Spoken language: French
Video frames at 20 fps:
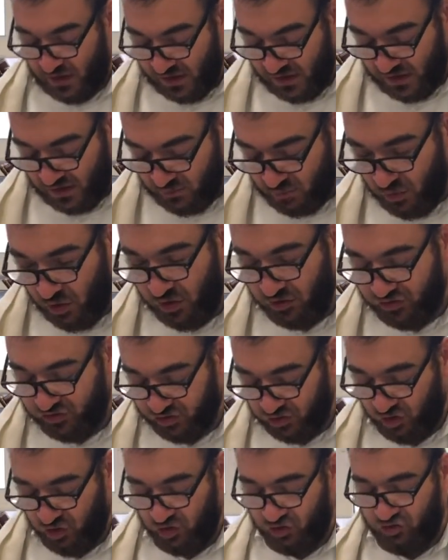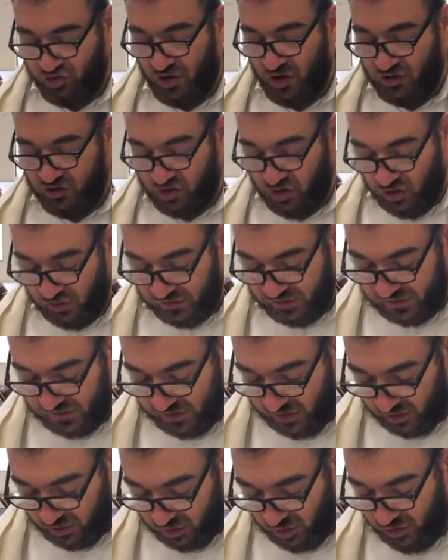Ils montent sur le toit de leur
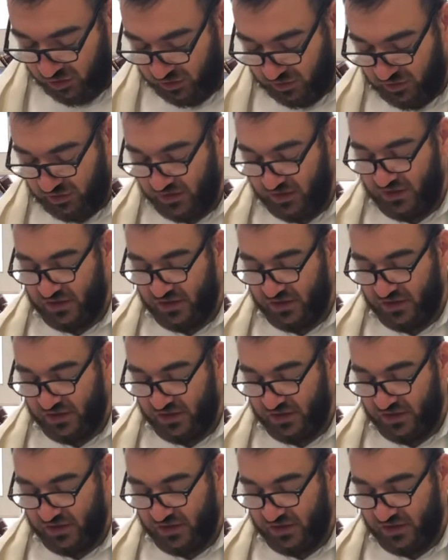synagogue